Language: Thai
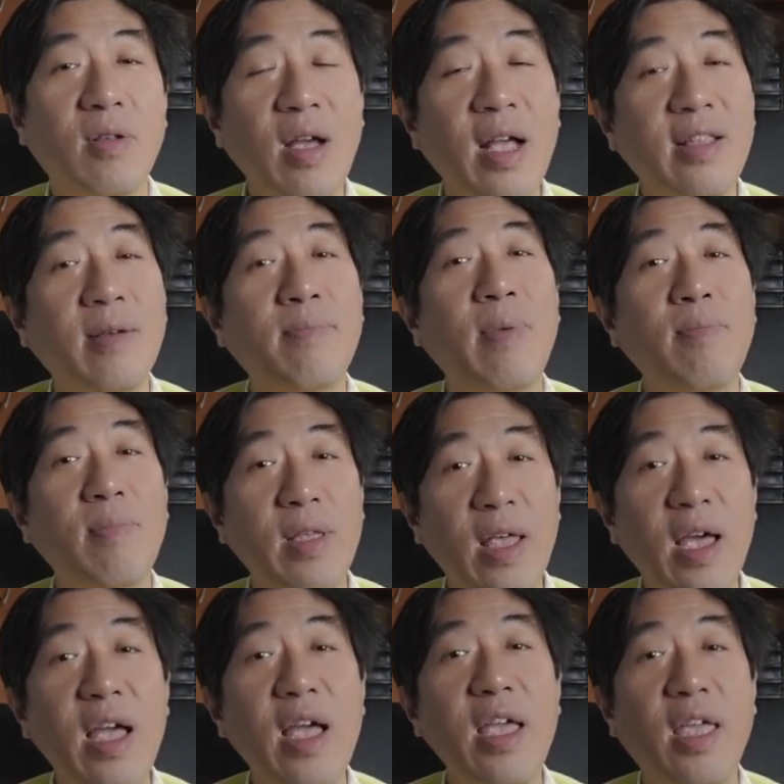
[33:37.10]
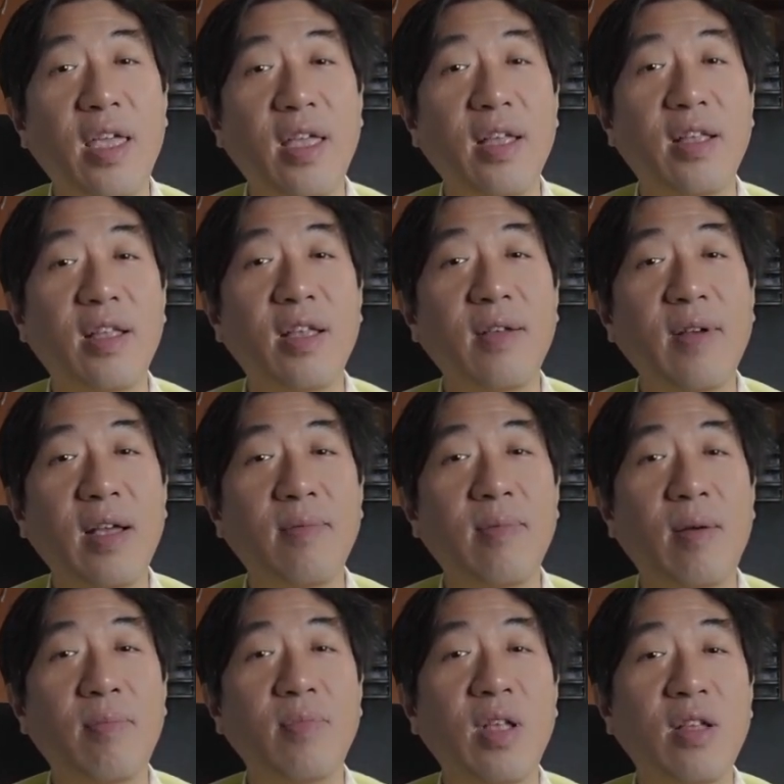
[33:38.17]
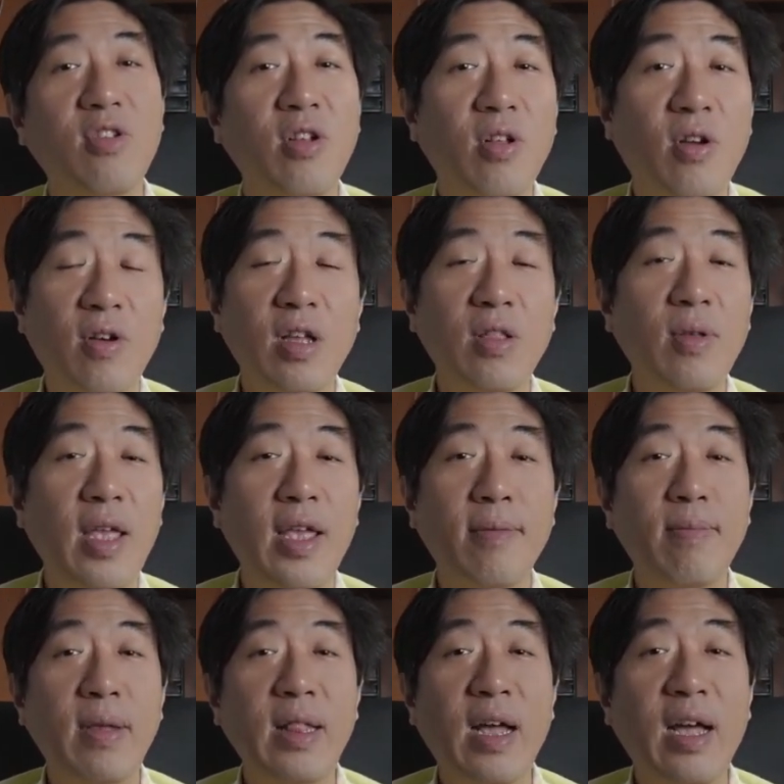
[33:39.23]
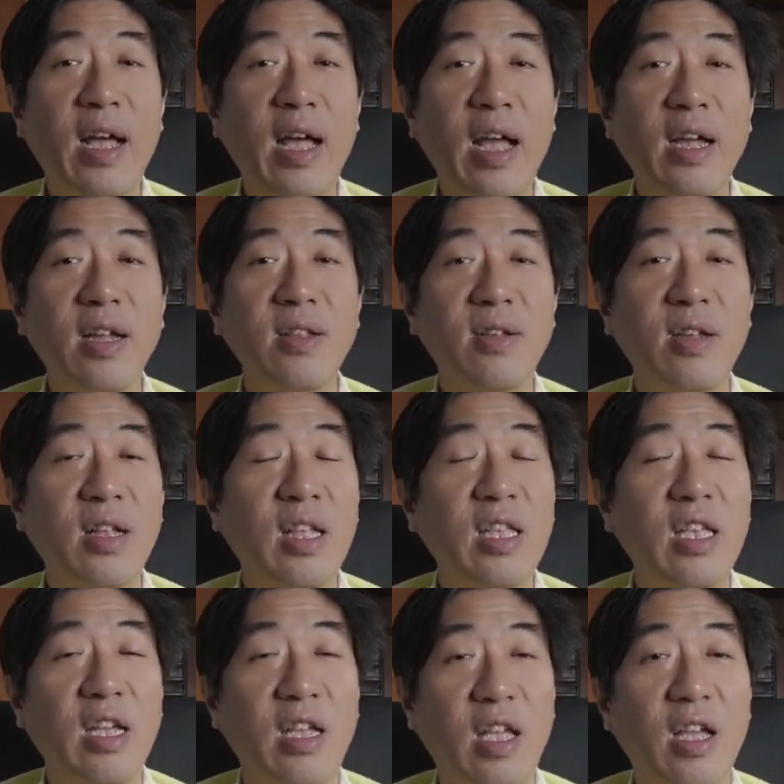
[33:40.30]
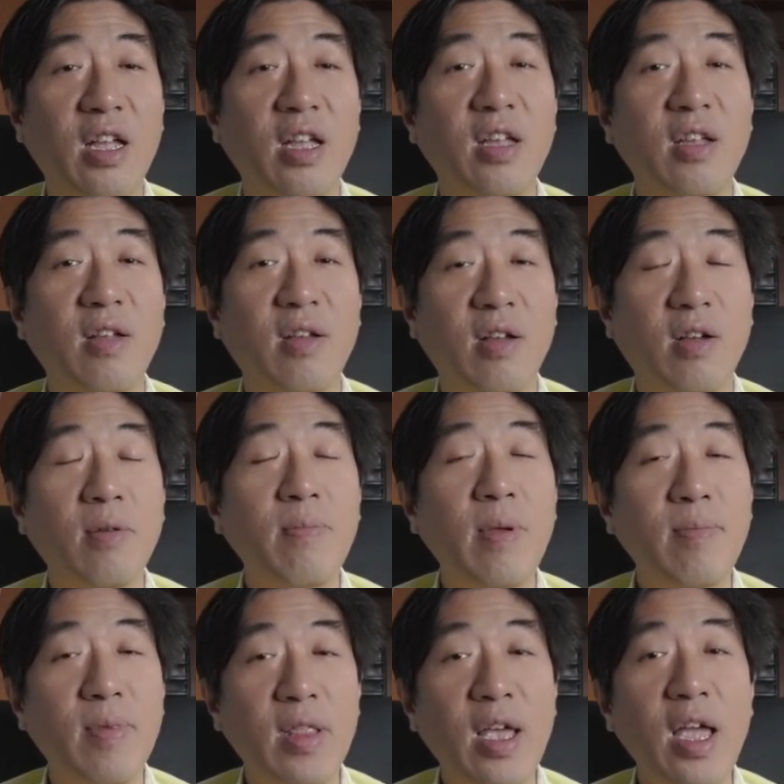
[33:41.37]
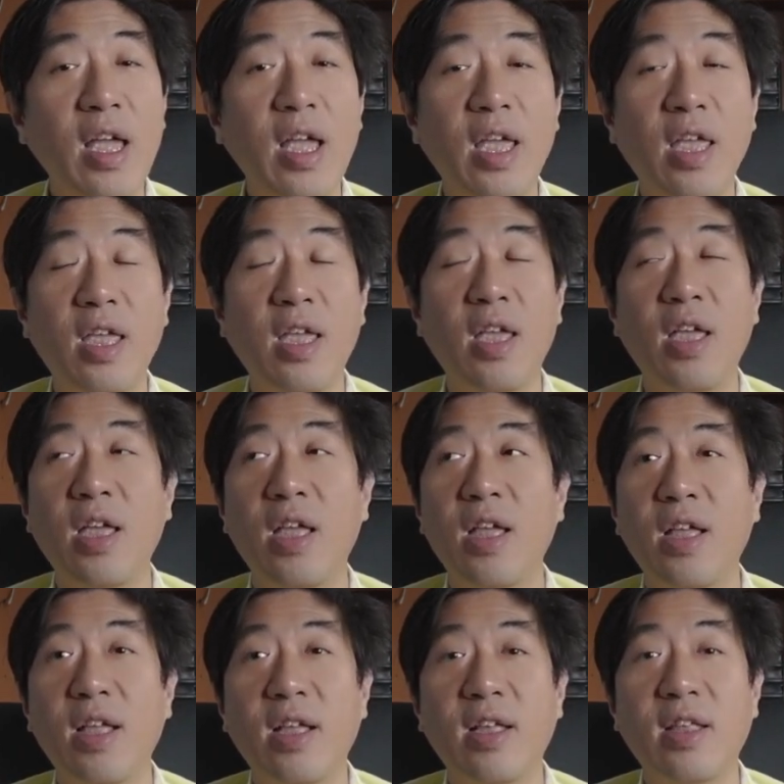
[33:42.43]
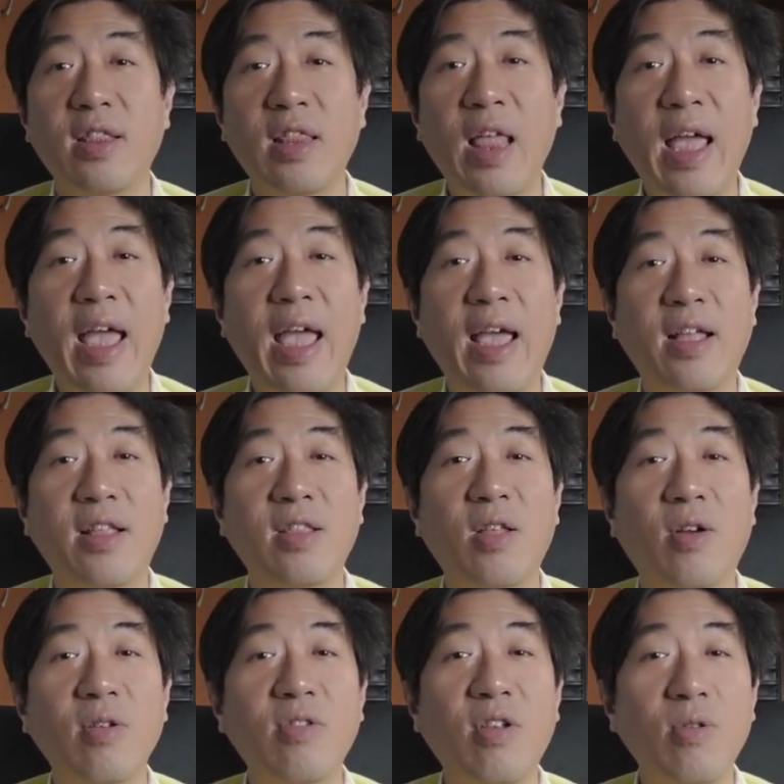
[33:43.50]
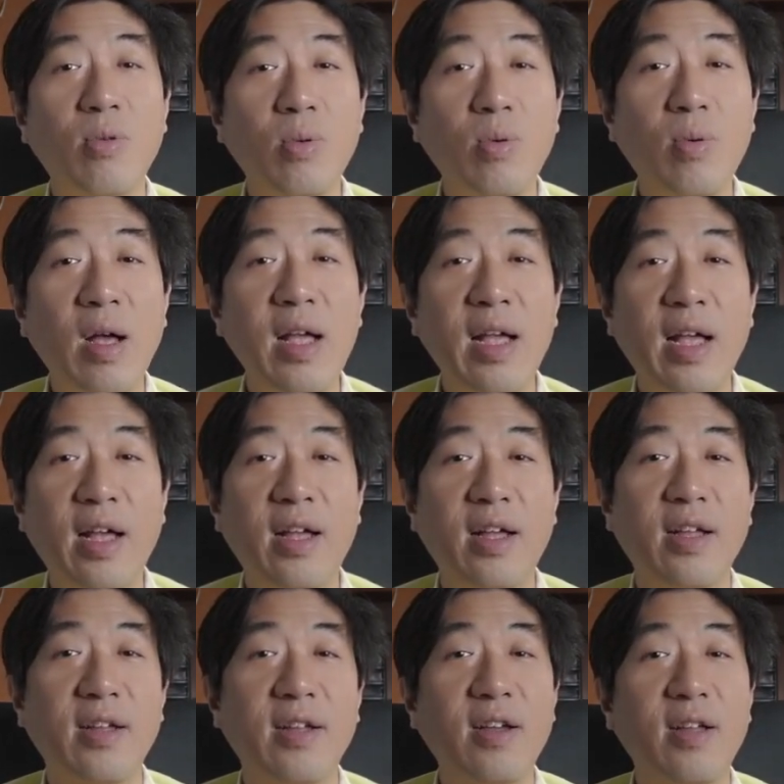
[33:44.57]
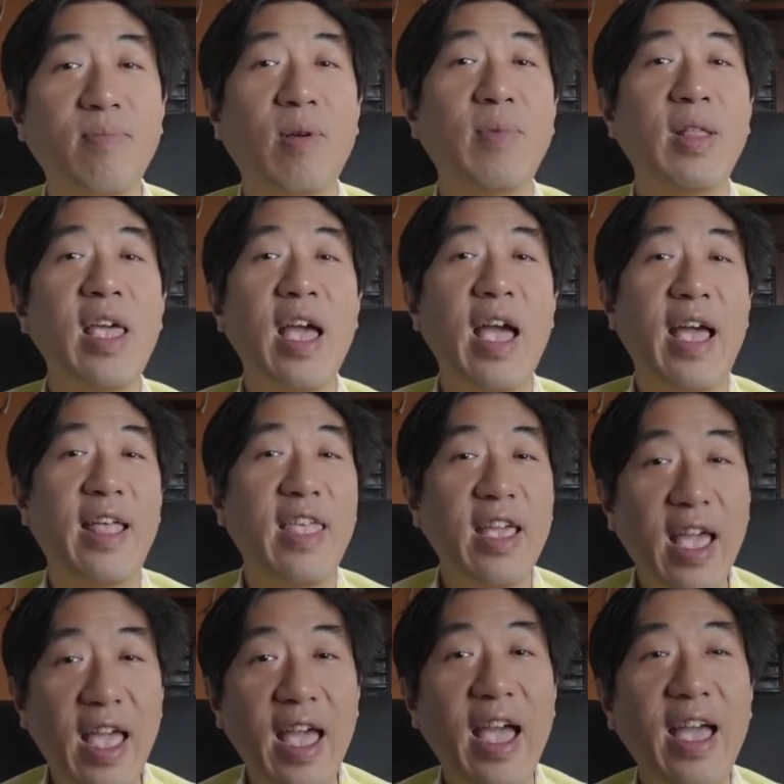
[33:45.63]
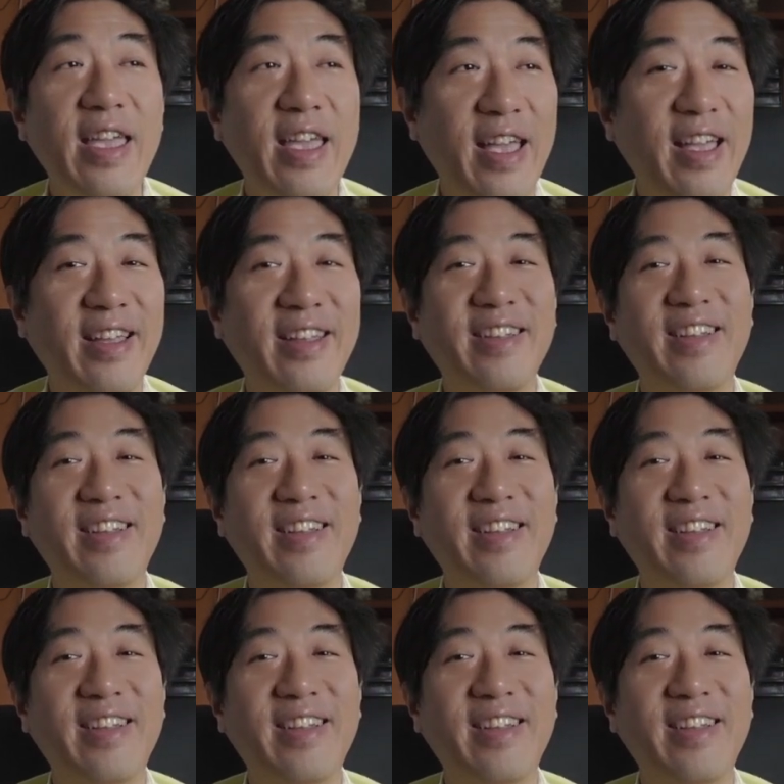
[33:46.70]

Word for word: มันก็อาจจะเป็นไปได้ใช่ป่ะแบบเลี้ยงฉลองให้ตัวเองปีละครั้งหรืออะไรอย่างเงี้ยก็เป็นไปได้แต่น้องจะรู้ว่าเงินมันไม่ได้หาได้ง่าย